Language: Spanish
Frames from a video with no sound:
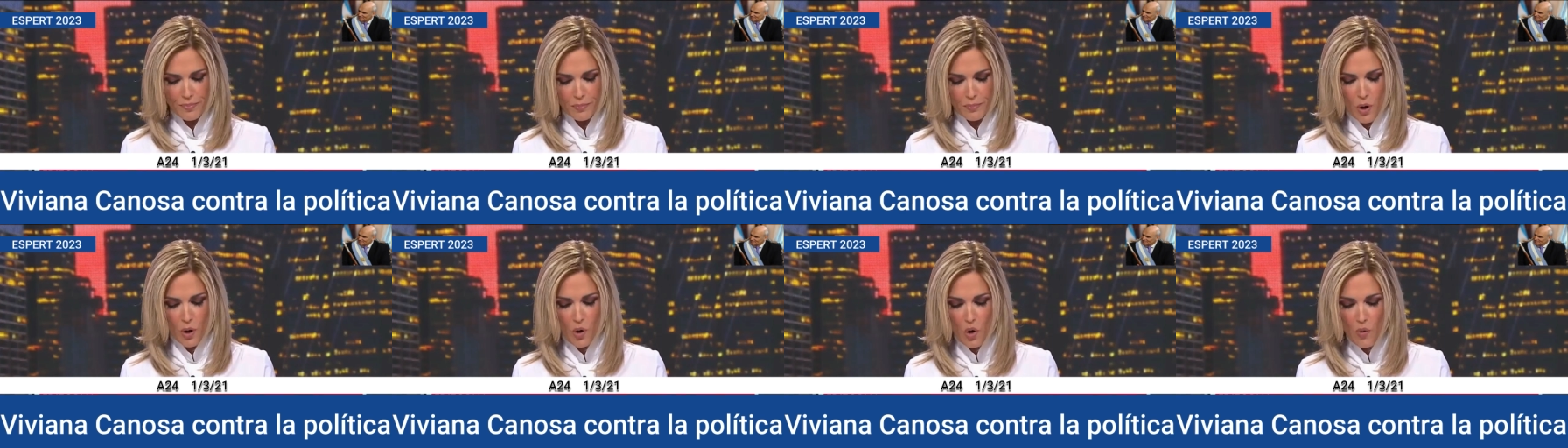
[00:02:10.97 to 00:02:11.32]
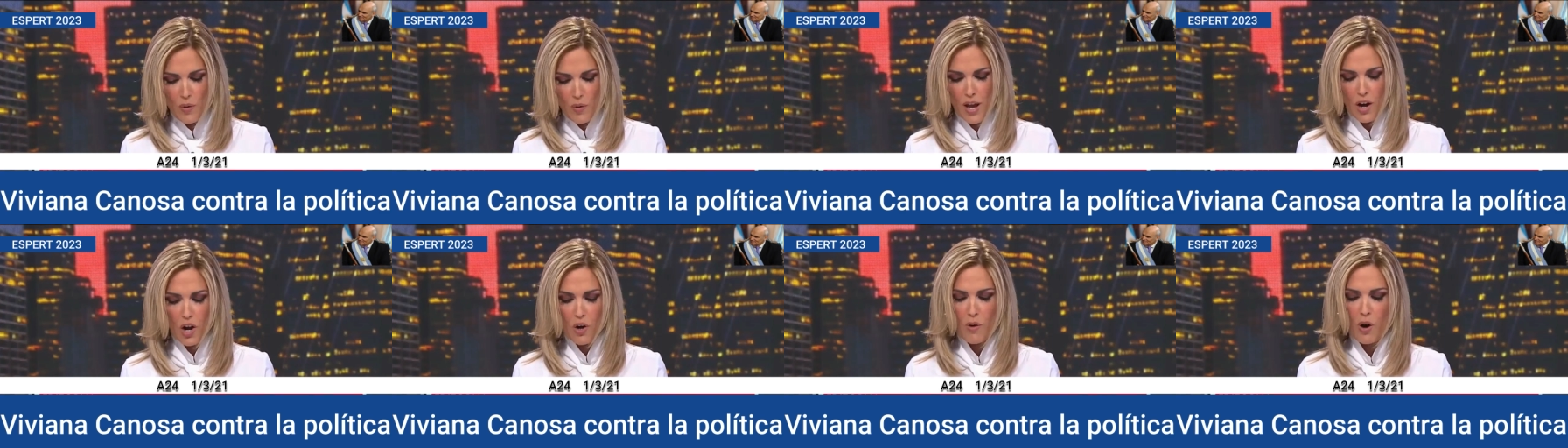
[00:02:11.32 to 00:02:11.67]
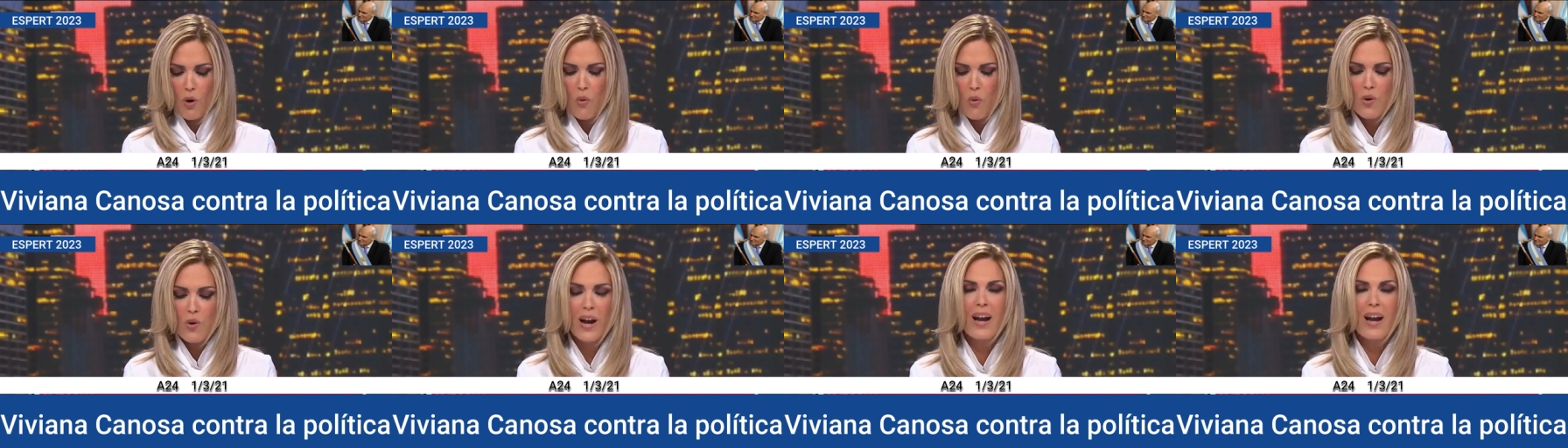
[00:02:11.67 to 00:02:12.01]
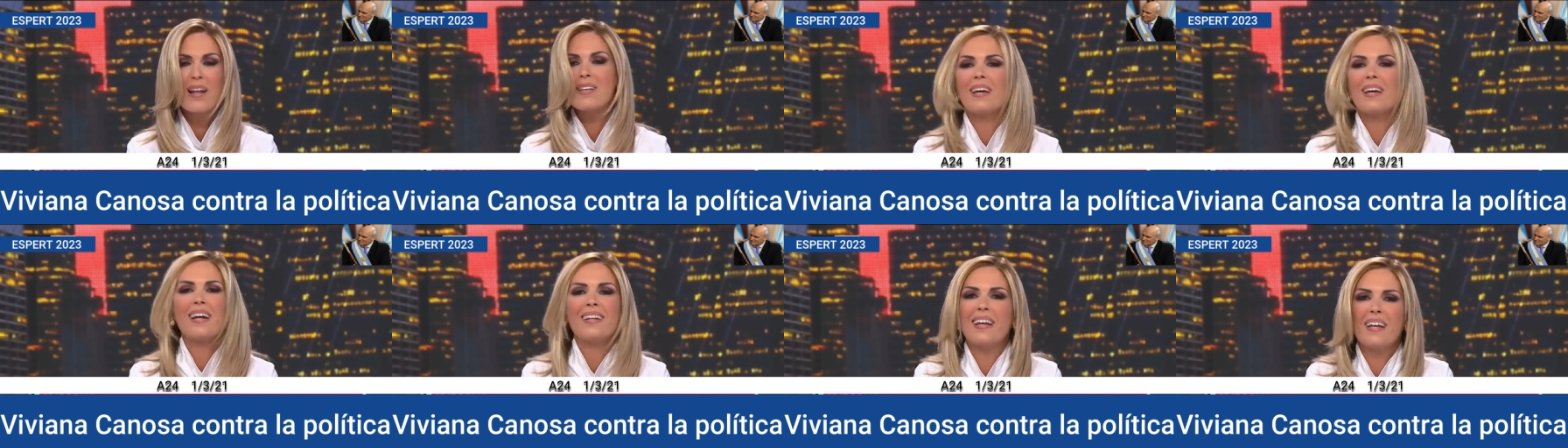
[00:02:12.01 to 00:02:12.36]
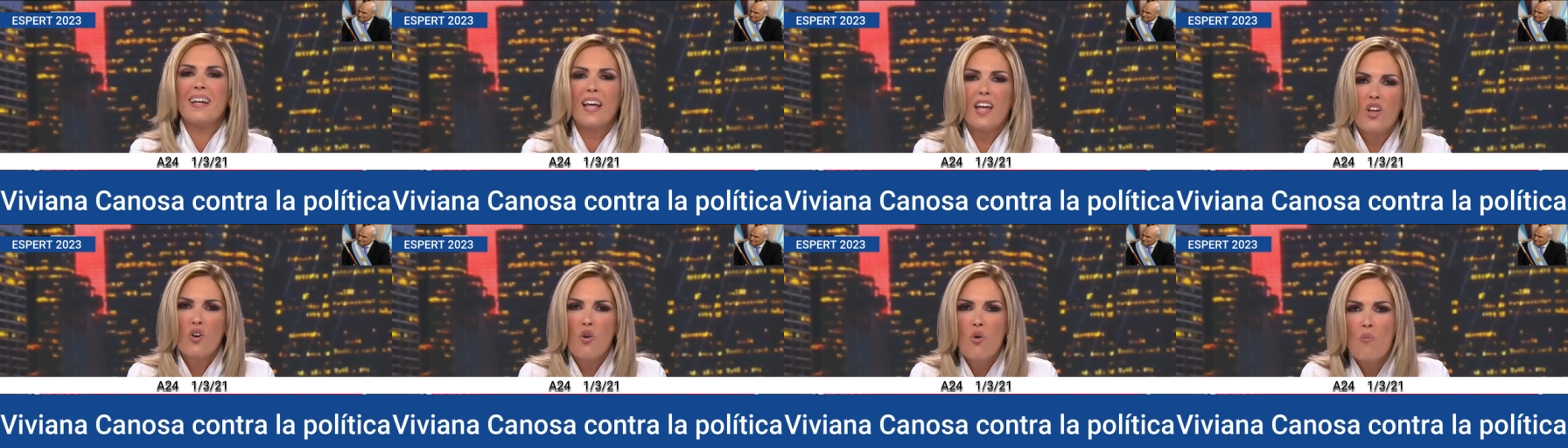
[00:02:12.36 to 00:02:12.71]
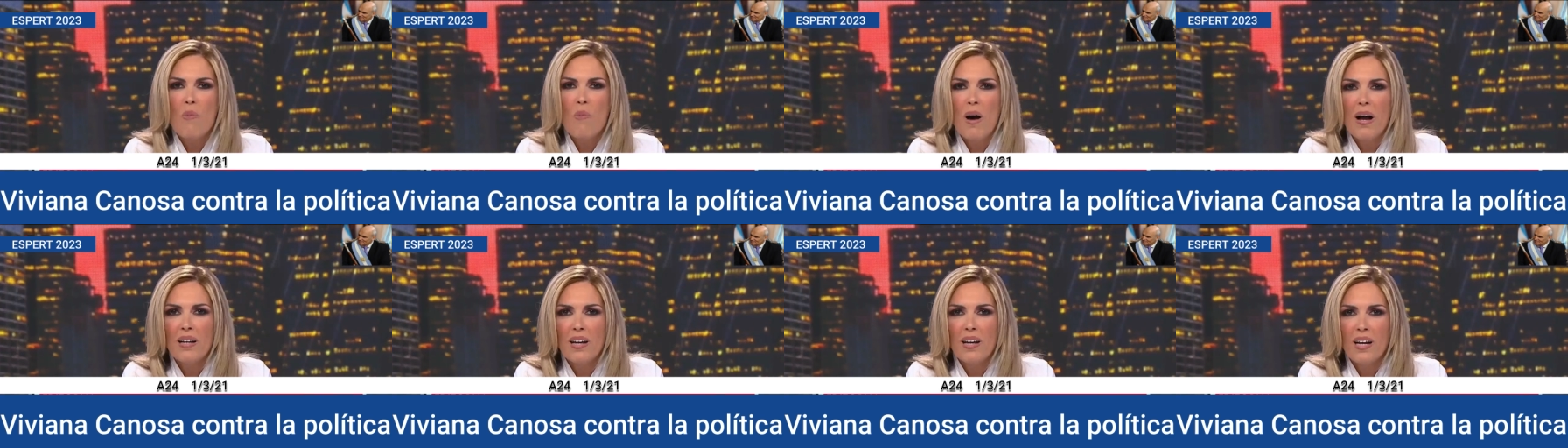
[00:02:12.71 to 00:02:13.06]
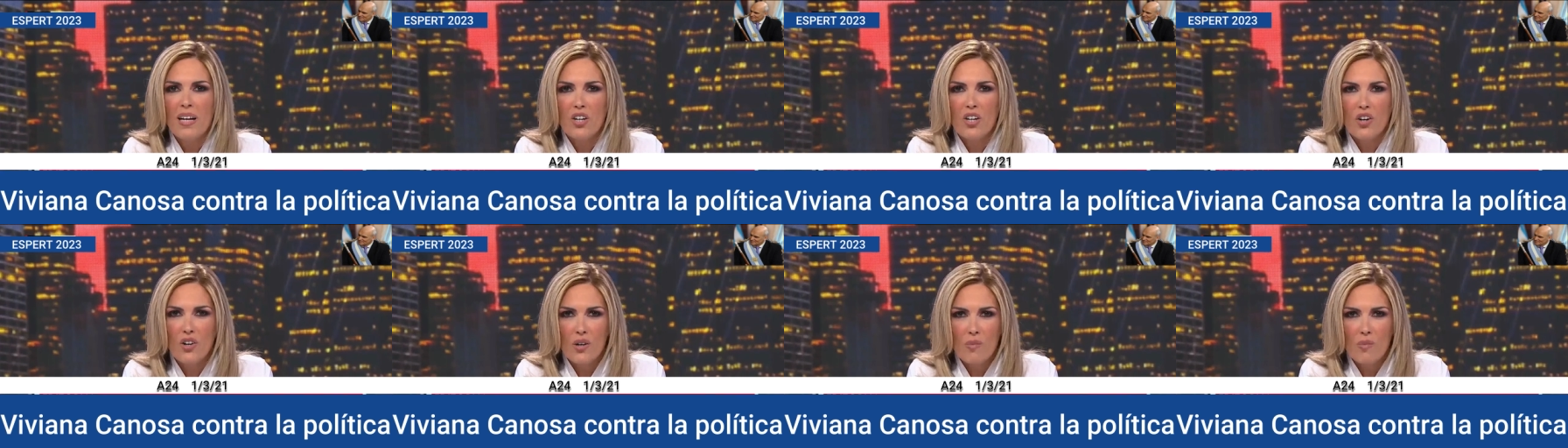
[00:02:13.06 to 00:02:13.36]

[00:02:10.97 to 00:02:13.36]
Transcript: pero el gobierno vacuna a la secretaria de Guzmán y el hijo